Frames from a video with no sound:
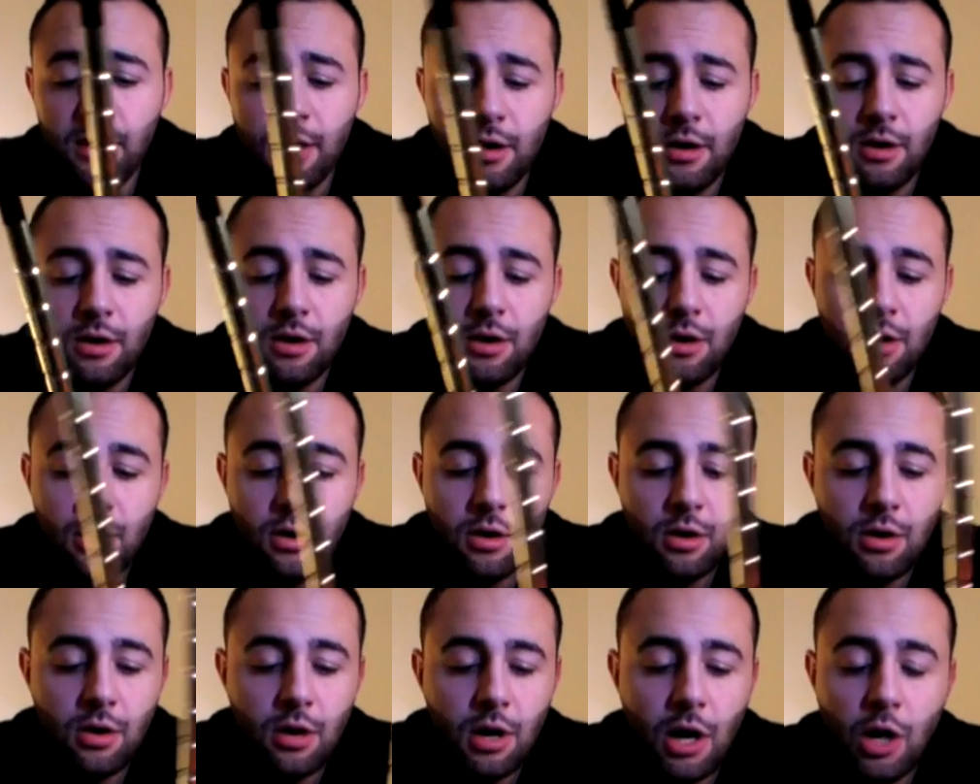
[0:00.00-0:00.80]

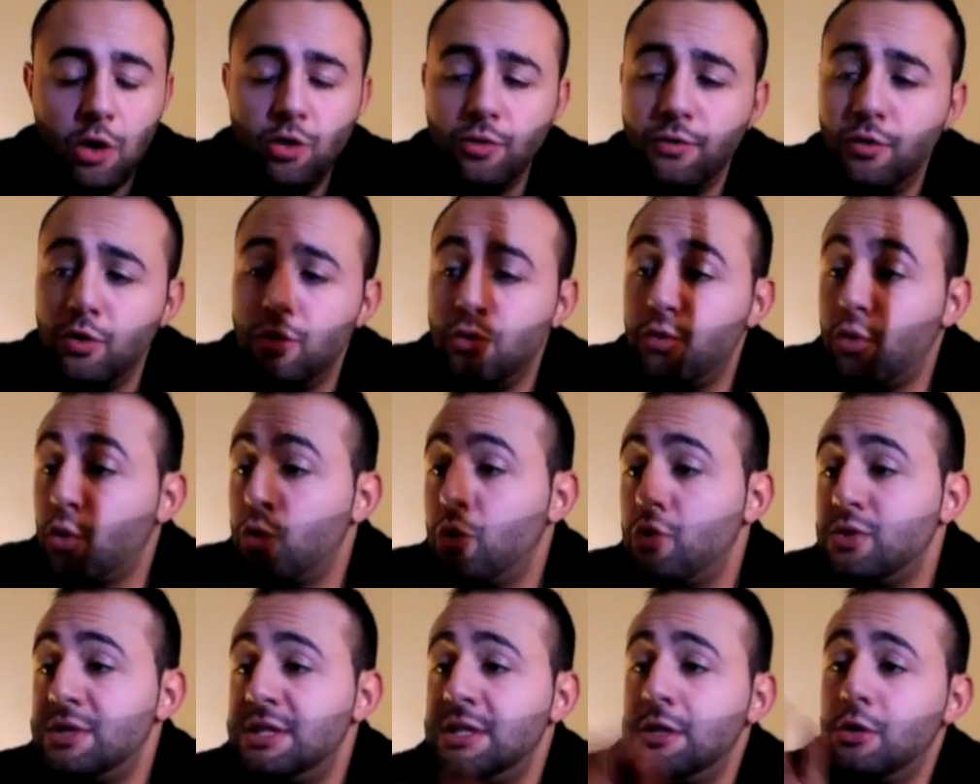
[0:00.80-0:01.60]
un nouveau,
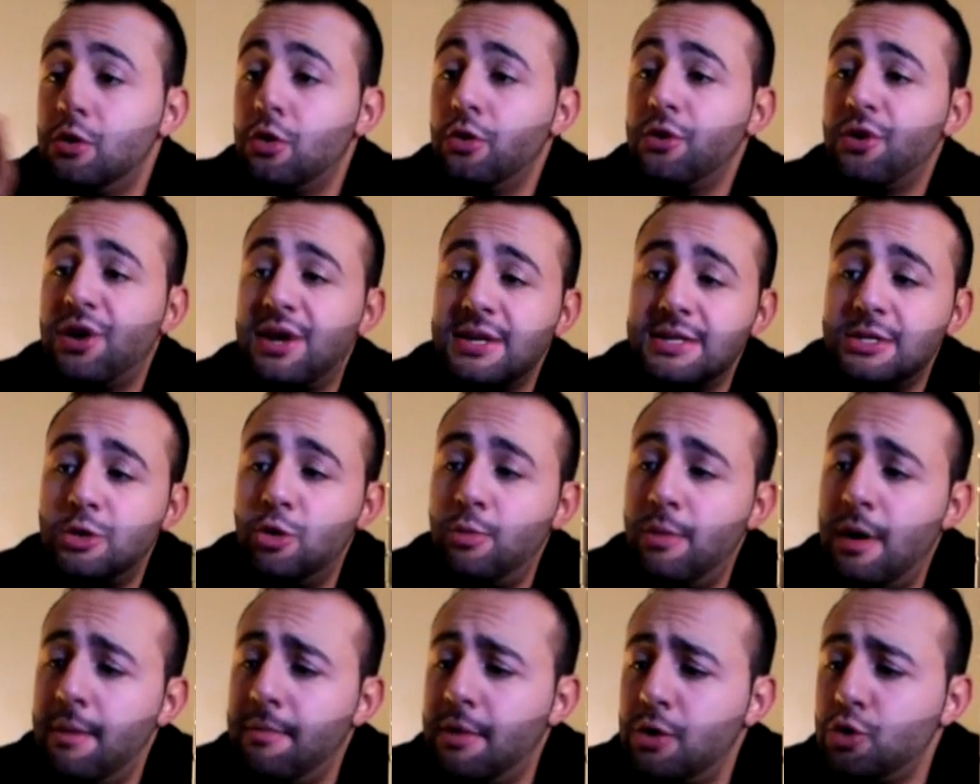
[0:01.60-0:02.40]
donc le silicone reste
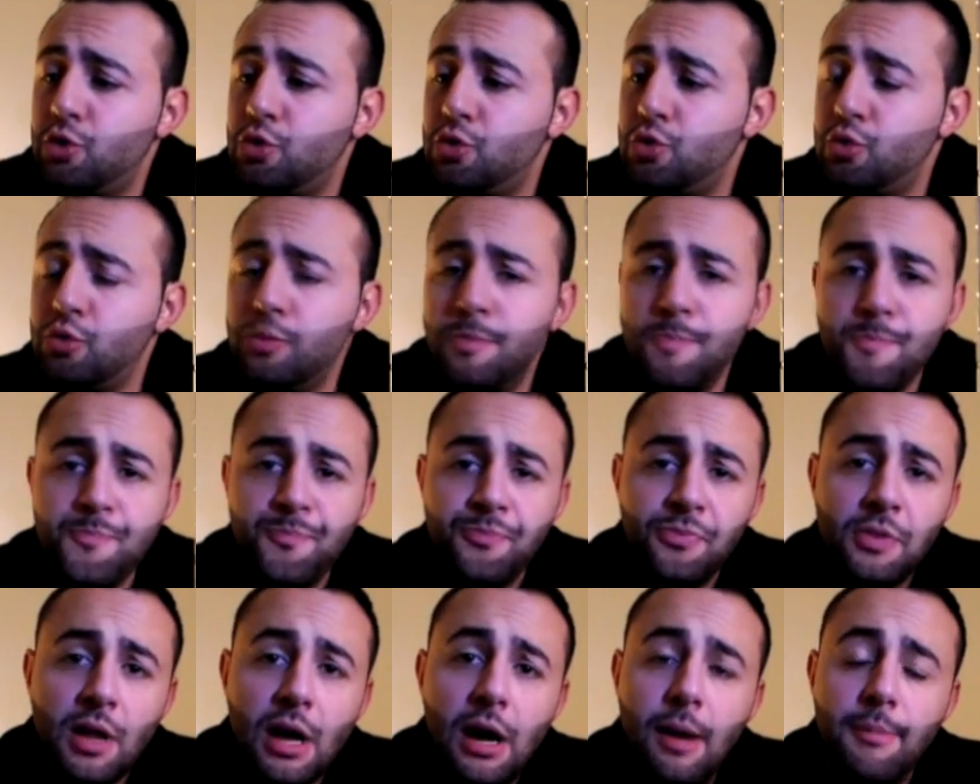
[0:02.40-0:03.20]
le même, hein, du coup,
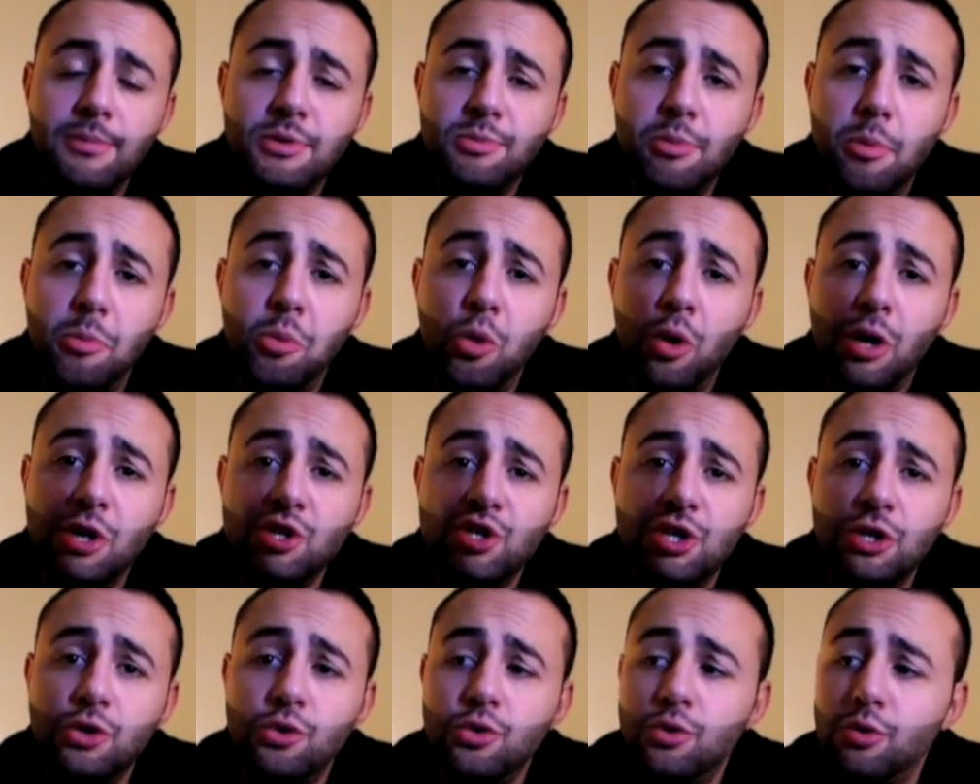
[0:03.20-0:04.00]
un petit peu plus
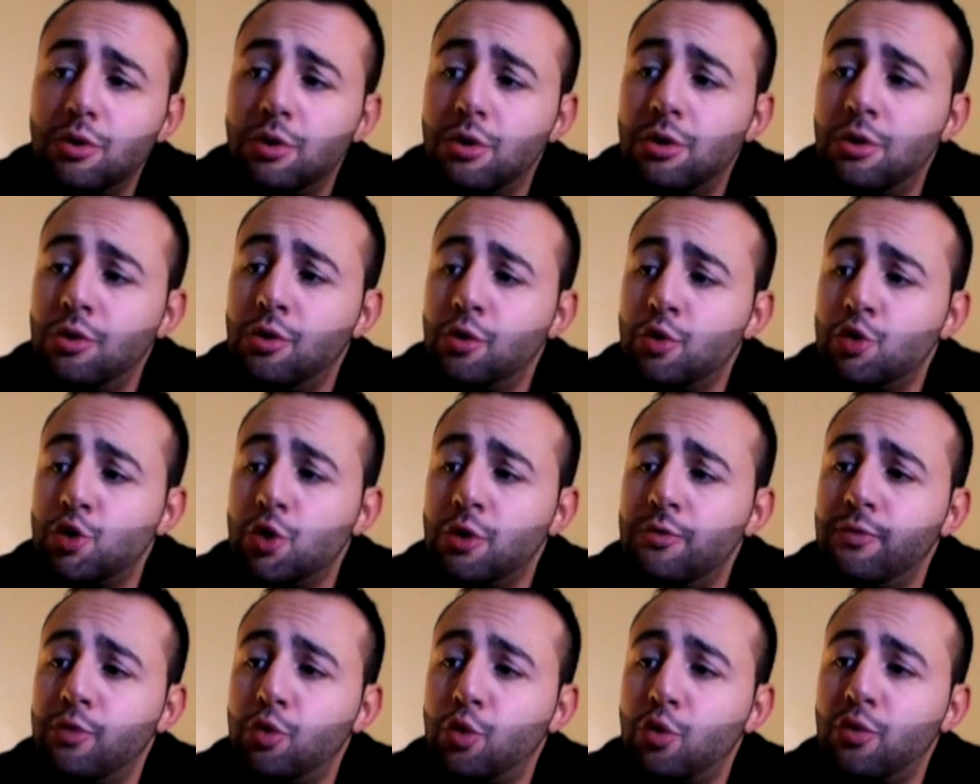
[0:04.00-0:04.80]
rigide que, que,
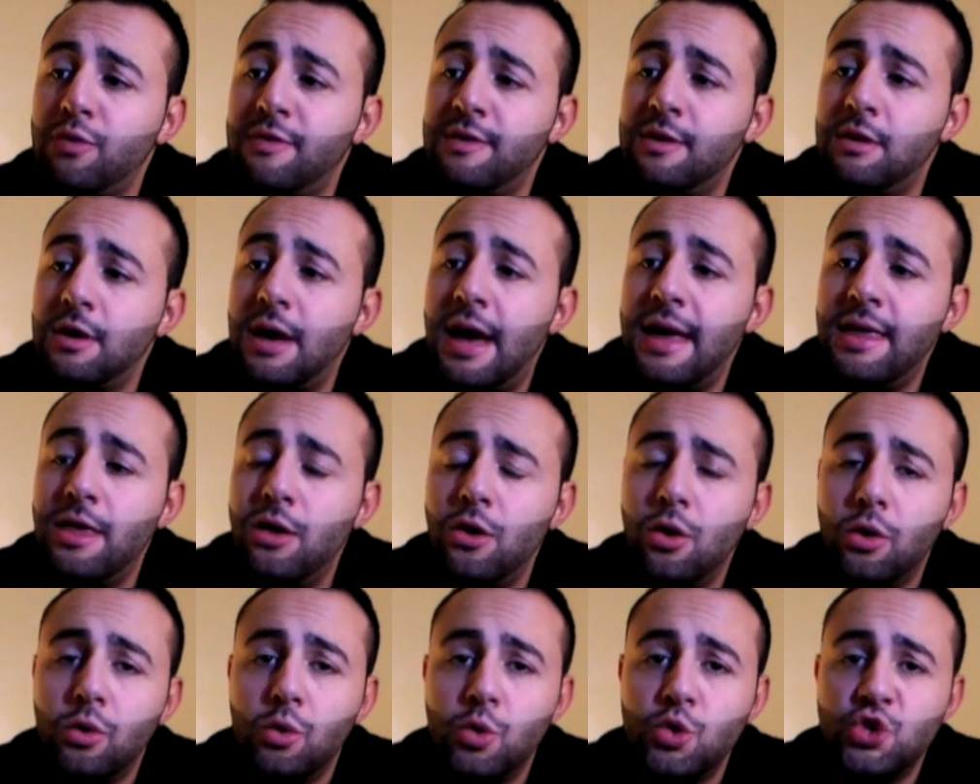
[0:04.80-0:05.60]
ceux que vous trouvez
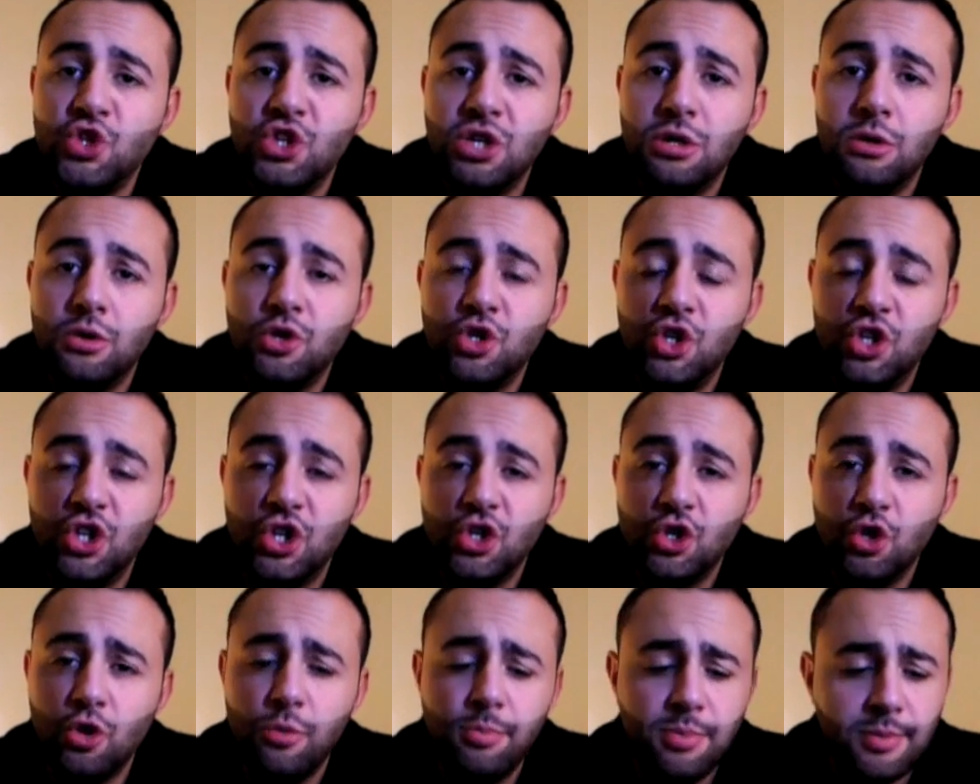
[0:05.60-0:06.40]
ailleurs que chez
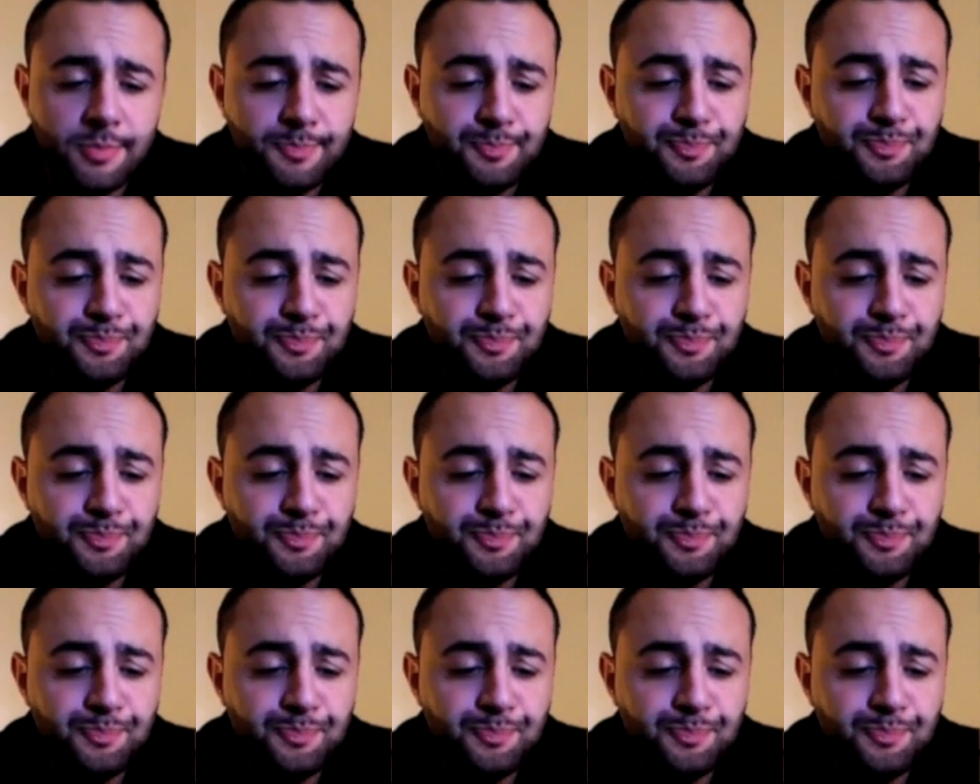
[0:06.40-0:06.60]
chicha Shop.